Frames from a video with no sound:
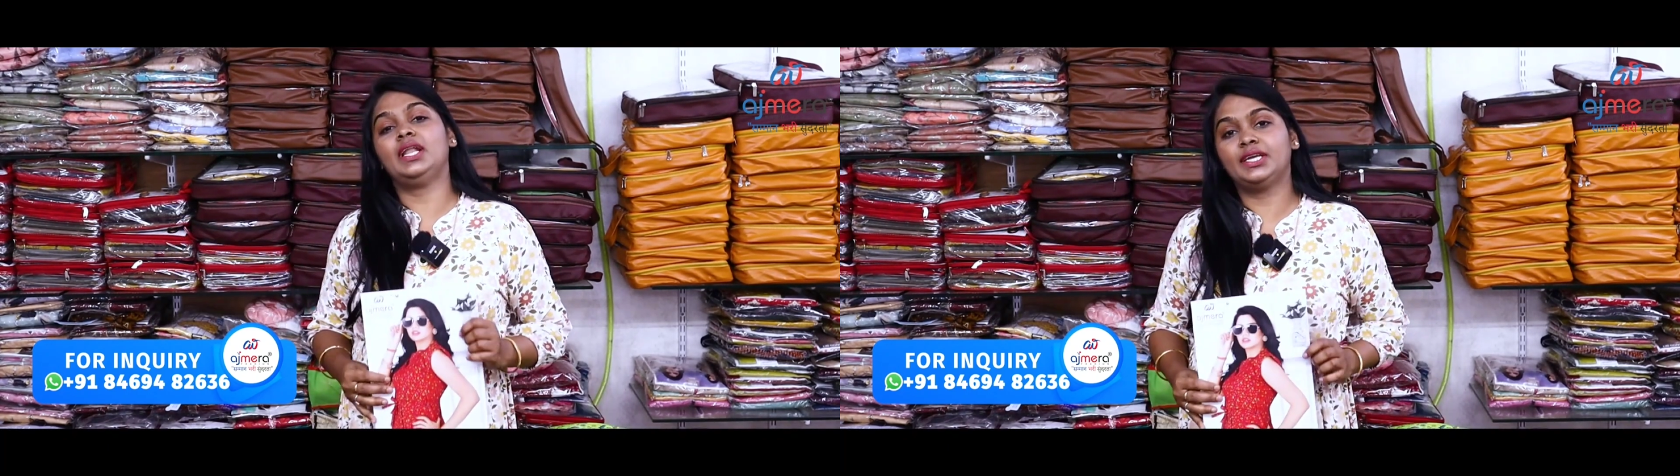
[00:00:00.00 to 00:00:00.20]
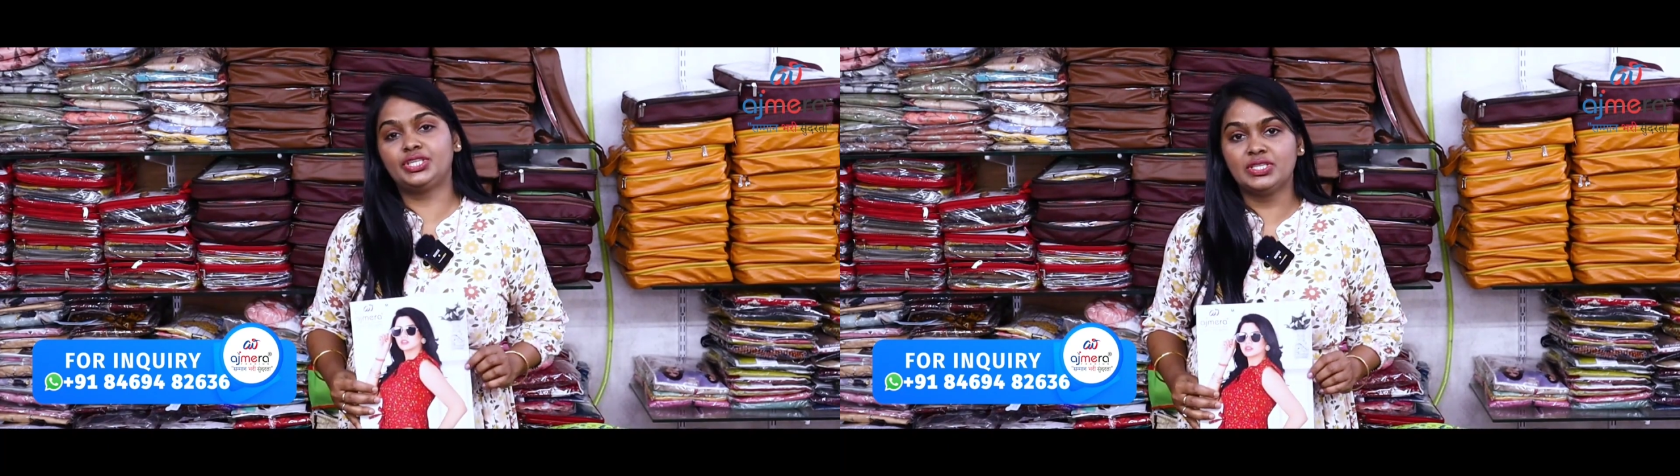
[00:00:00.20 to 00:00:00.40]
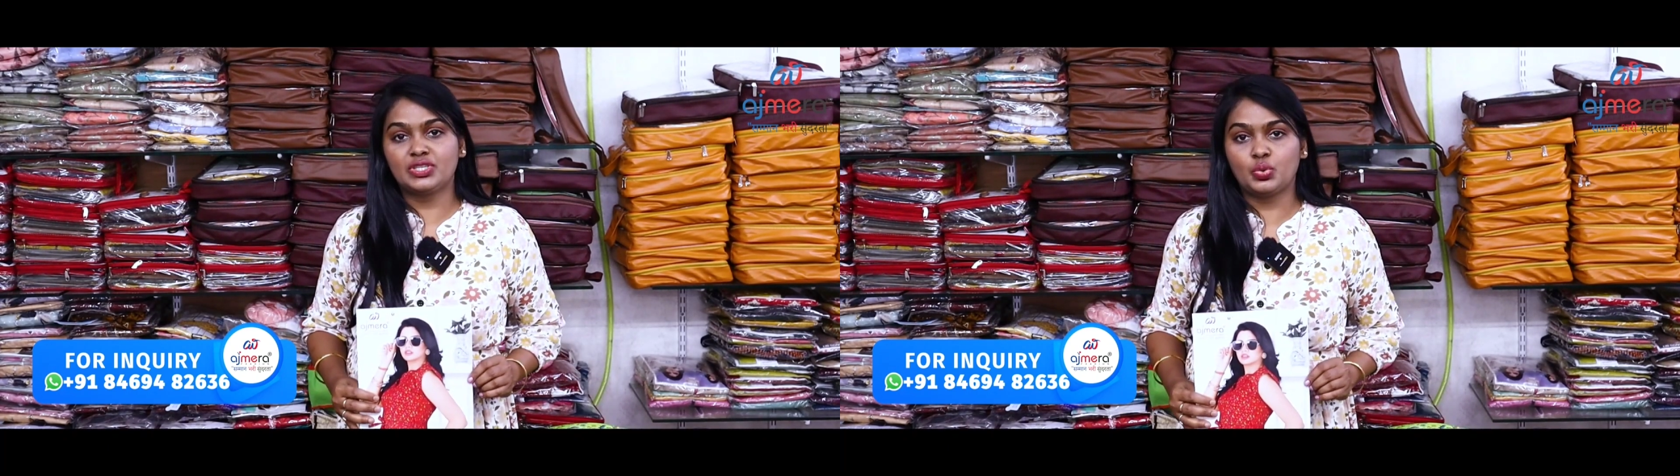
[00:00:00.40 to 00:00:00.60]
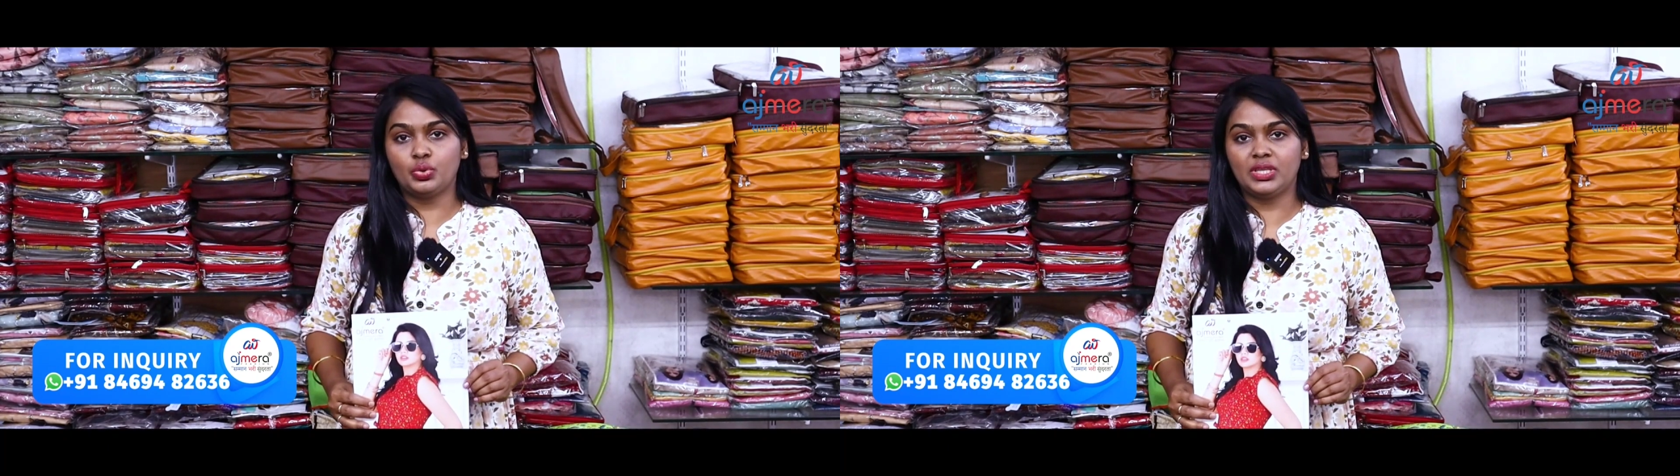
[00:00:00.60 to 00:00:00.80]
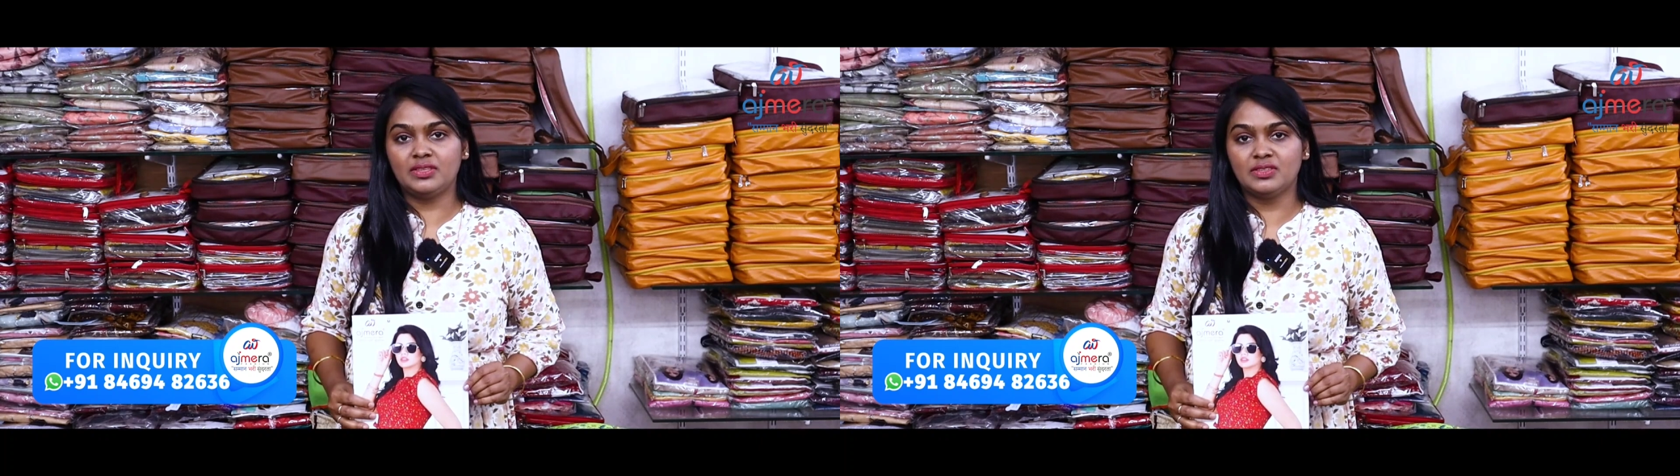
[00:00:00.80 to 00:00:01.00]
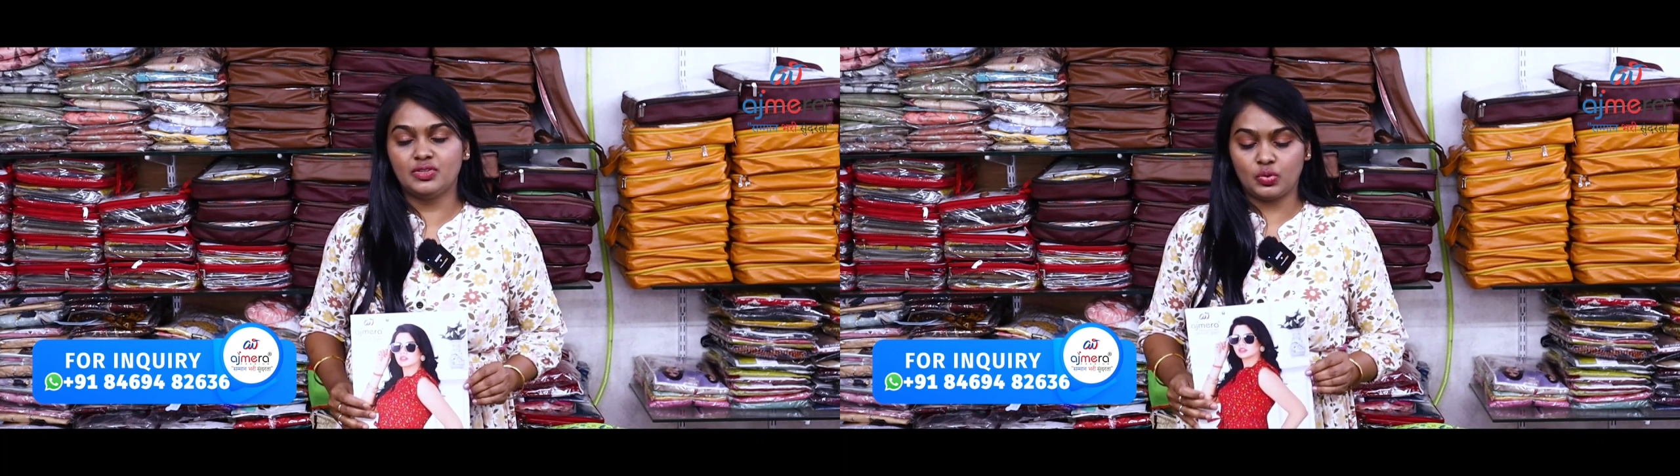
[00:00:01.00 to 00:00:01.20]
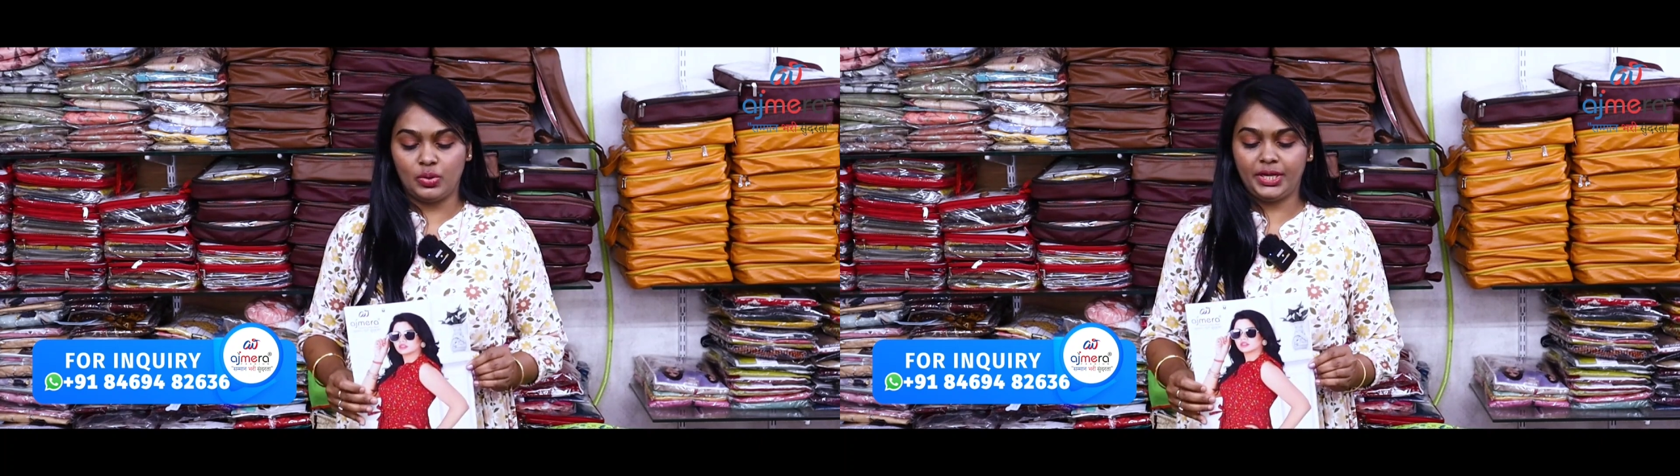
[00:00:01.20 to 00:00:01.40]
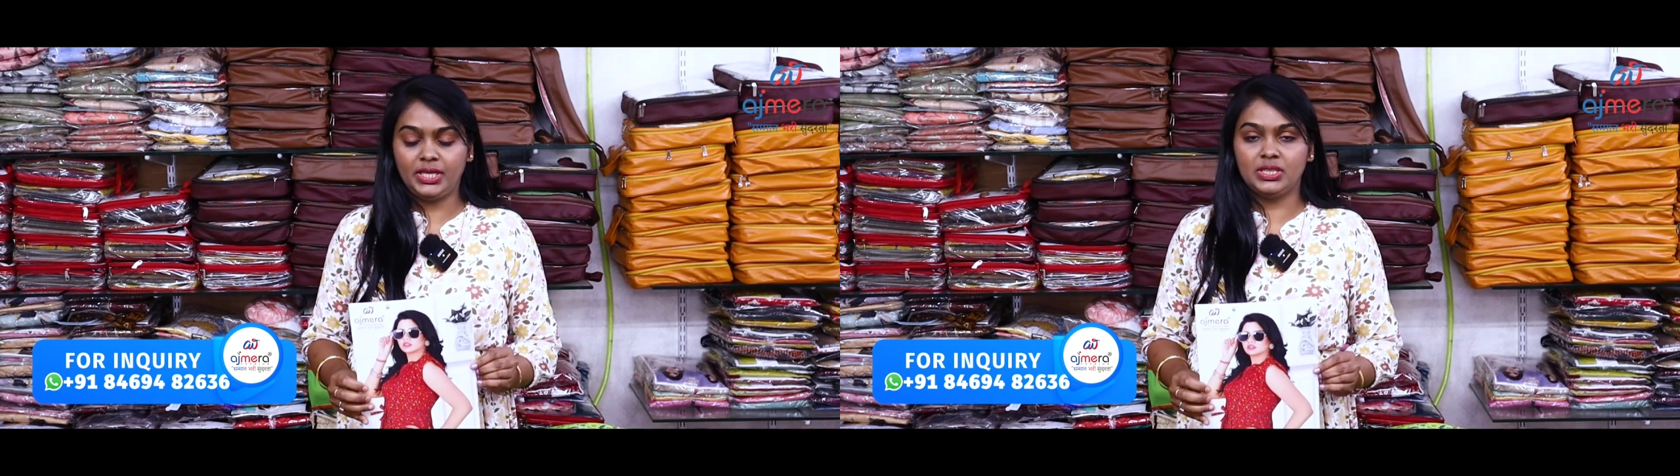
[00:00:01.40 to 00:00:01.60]
கலெக்ஷன்ஸ் குர்த்தீஸ்ன்னு
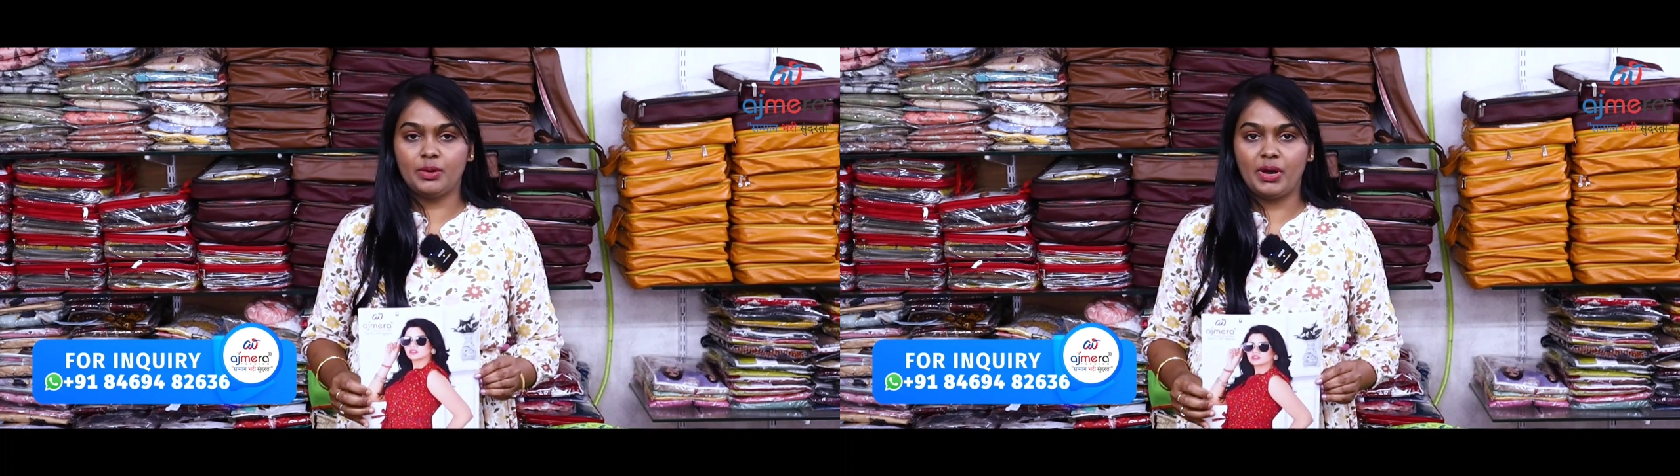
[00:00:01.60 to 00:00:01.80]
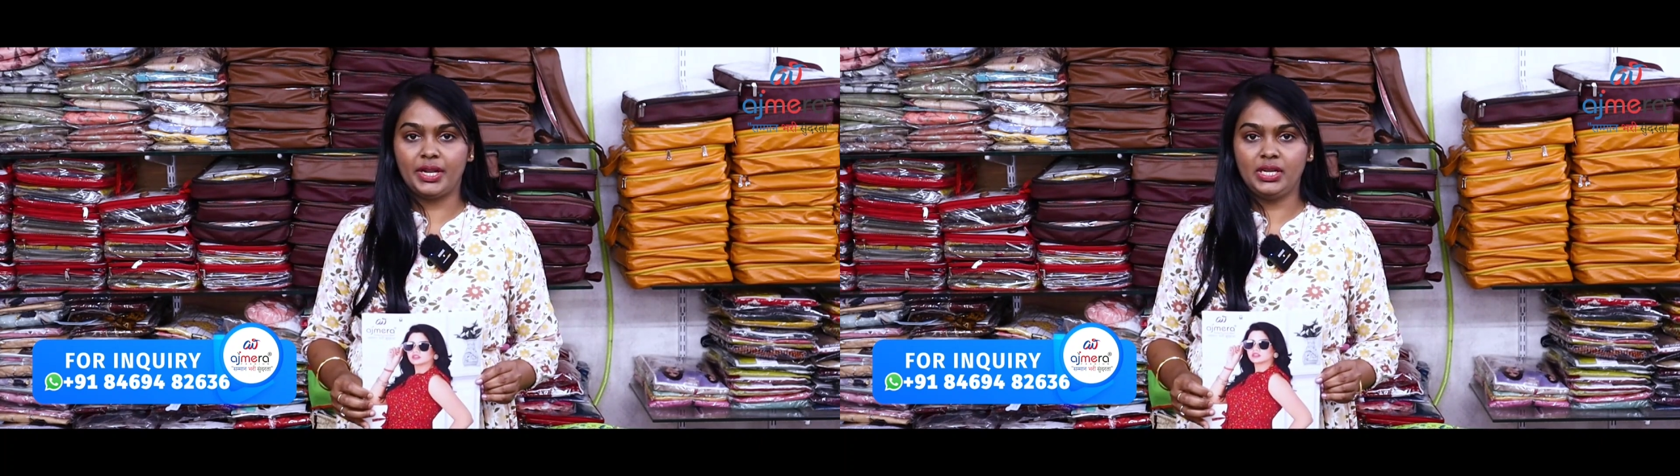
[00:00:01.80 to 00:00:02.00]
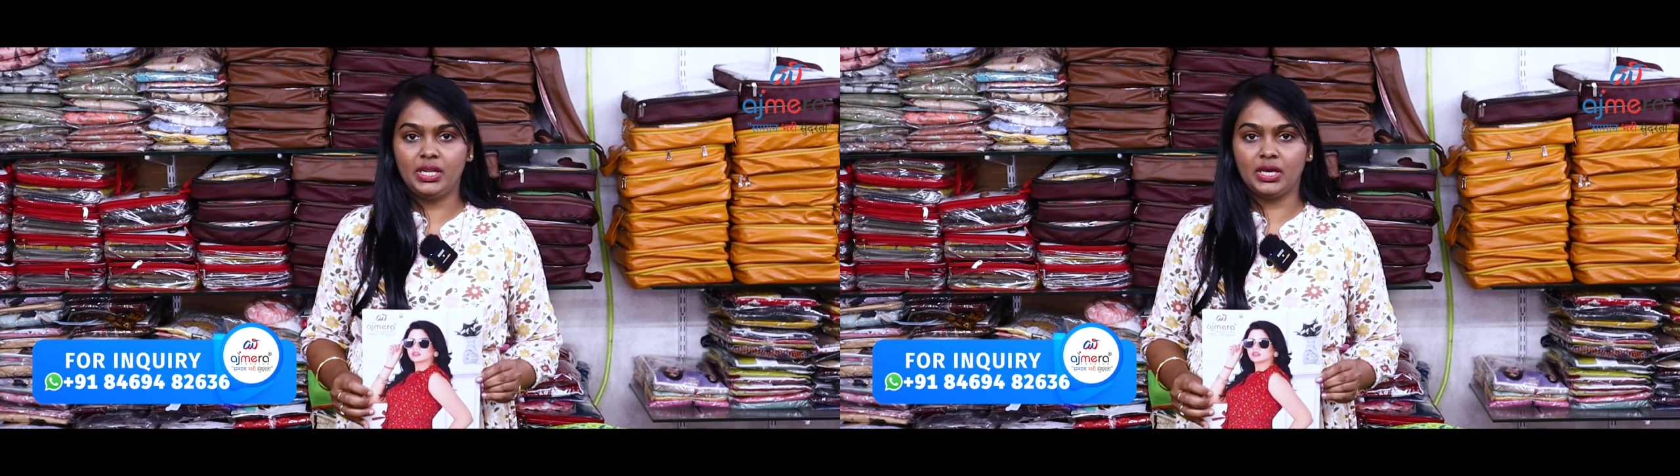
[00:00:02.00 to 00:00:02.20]
சொல்லிட்டு இந்த மாதிரி